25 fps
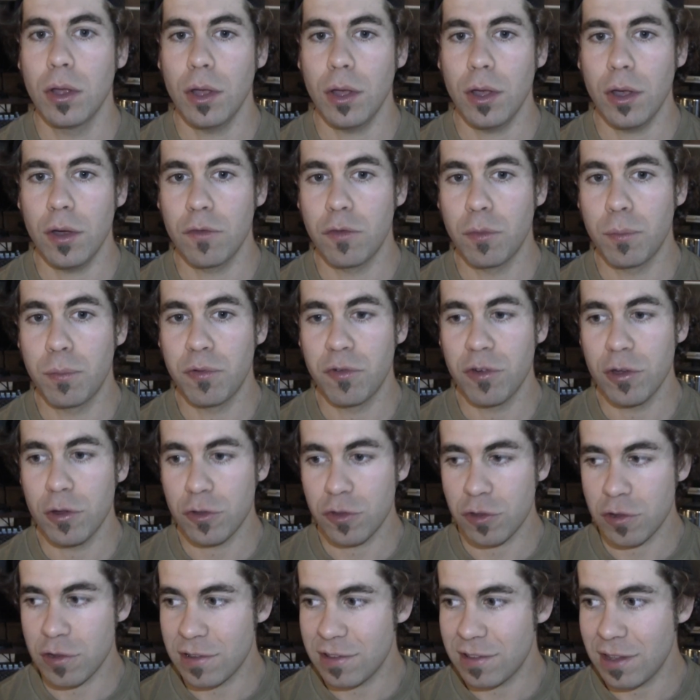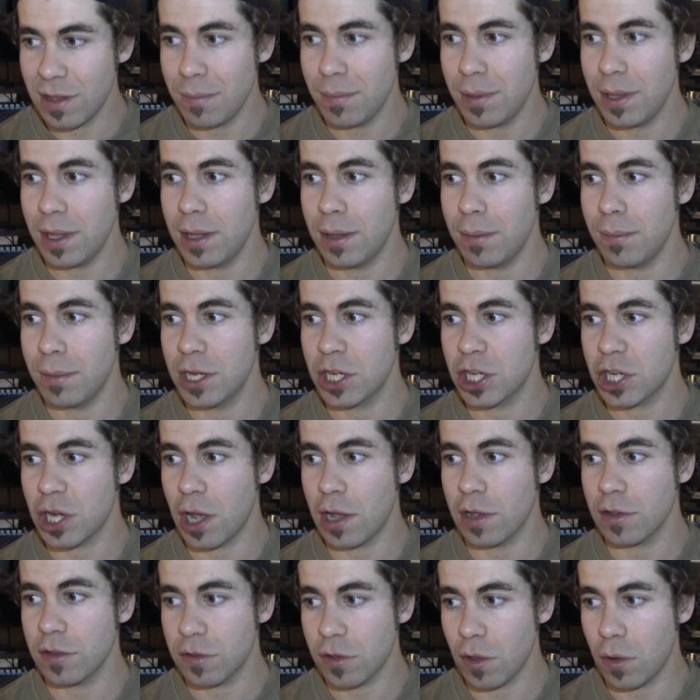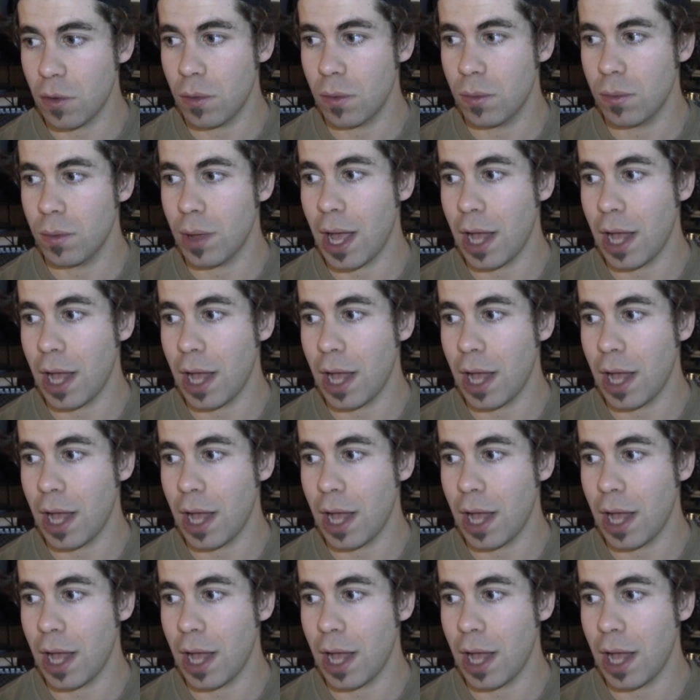Euh, vous pouvez utiliser mes, chansons